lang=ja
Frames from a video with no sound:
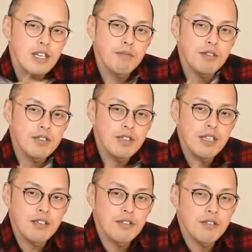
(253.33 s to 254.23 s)
が持っ
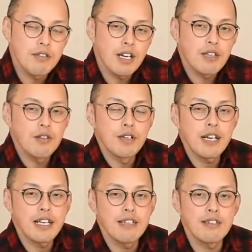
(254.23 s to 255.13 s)
てるのが取
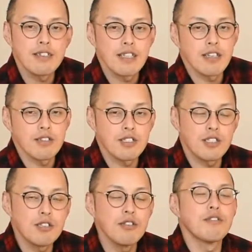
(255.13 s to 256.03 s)
られるっていうの
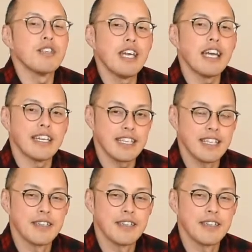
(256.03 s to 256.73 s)
すごく嫌やね